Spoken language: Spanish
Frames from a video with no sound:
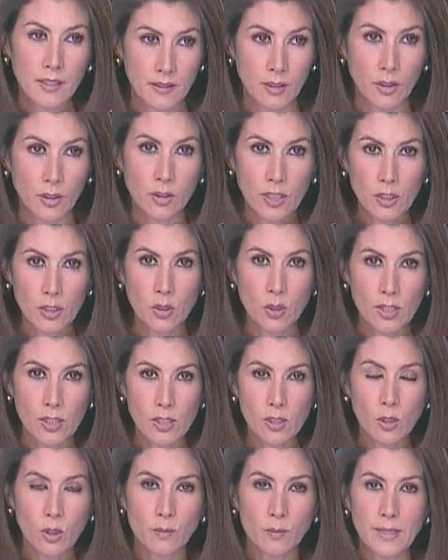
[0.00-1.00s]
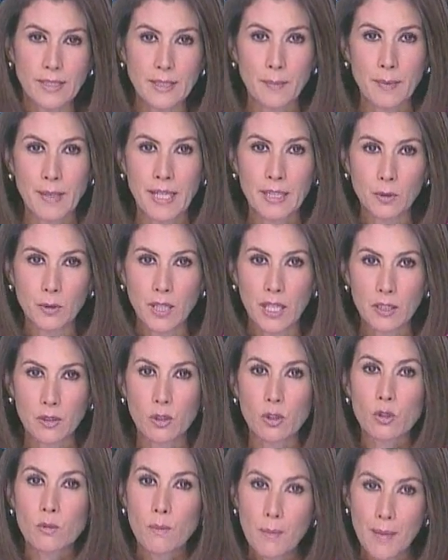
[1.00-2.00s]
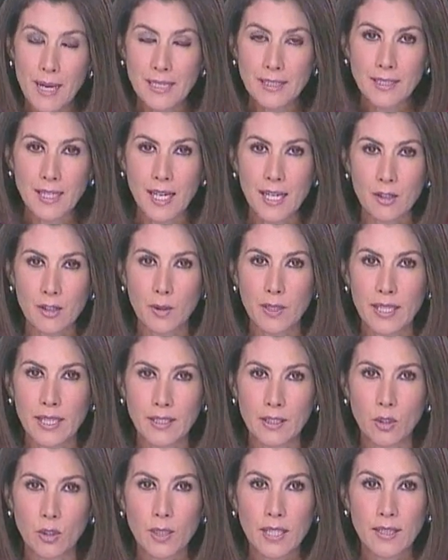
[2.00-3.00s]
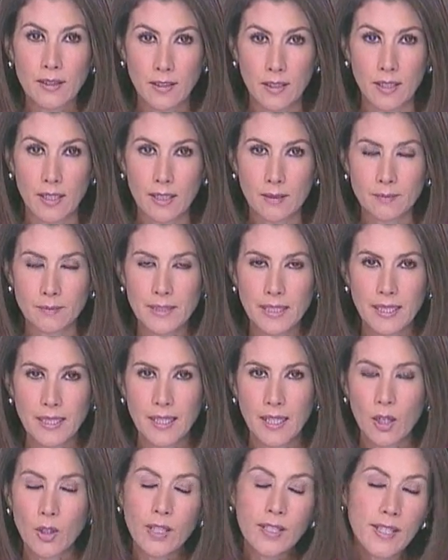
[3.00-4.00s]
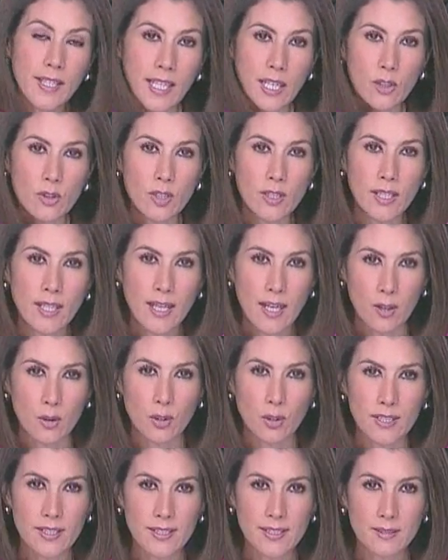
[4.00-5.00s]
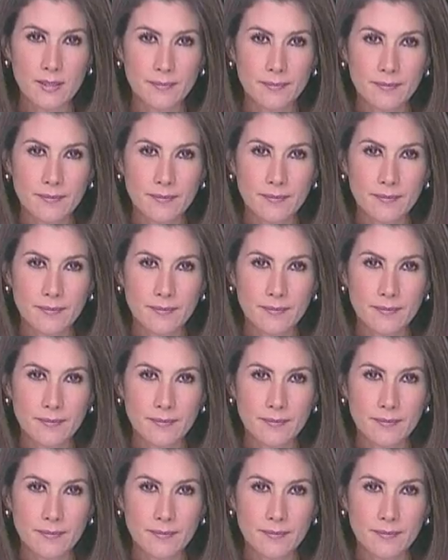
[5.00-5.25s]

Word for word: Entre otras cosas, Colombia está pagando el arroz más caro de la región andina, lo que indican los indicadores.